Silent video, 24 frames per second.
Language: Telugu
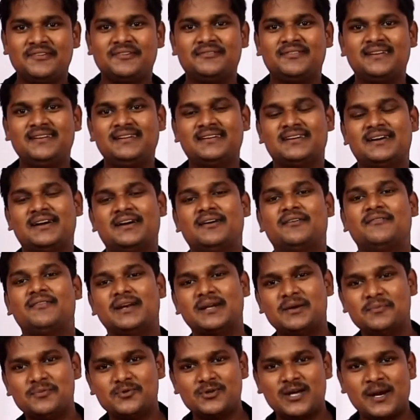వన్
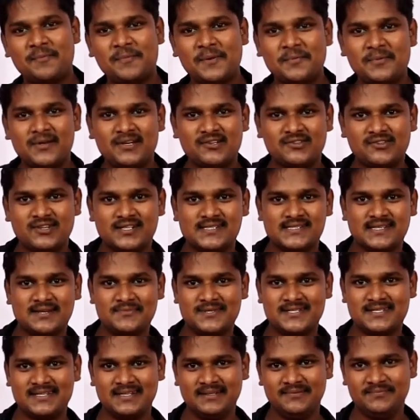వెల్కమ్ టు ఆర్పీబీ రెజొనెన్స్
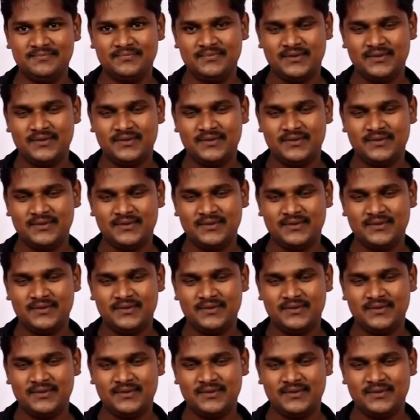కెమిస్ట్రీ